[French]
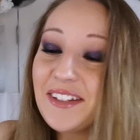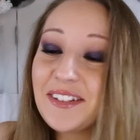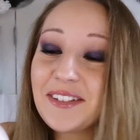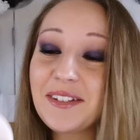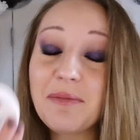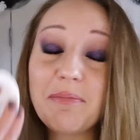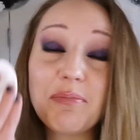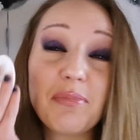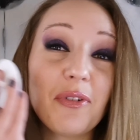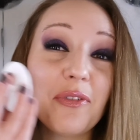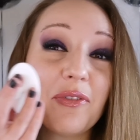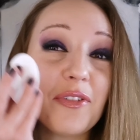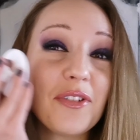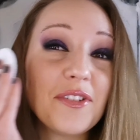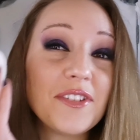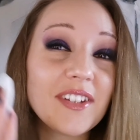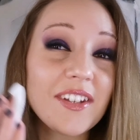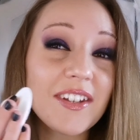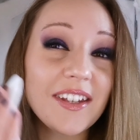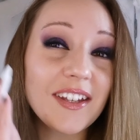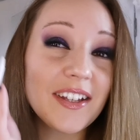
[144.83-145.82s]
C'est pour
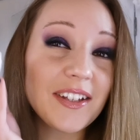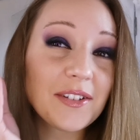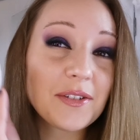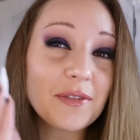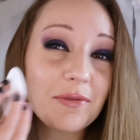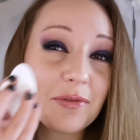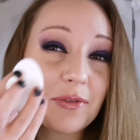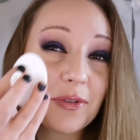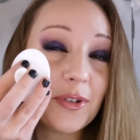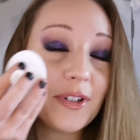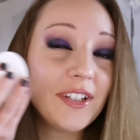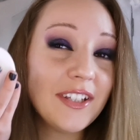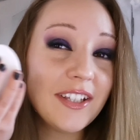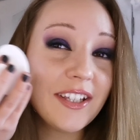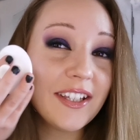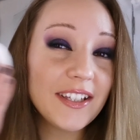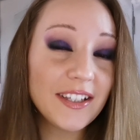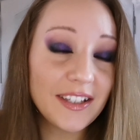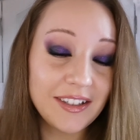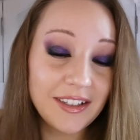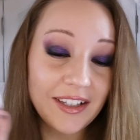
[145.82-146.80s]
venir
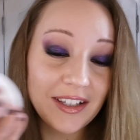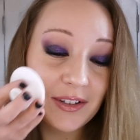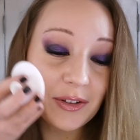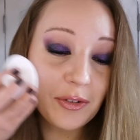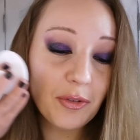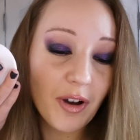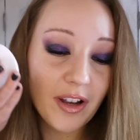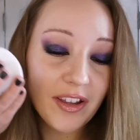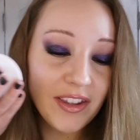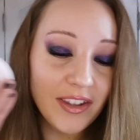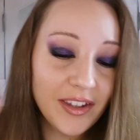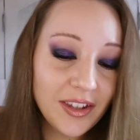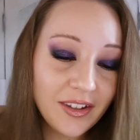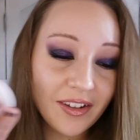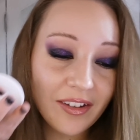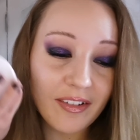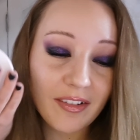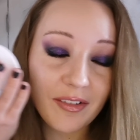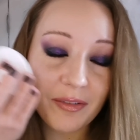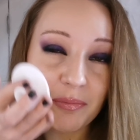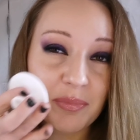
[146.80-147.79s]
exfolier et
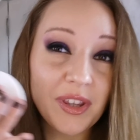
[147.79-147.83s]
nettoyer euh,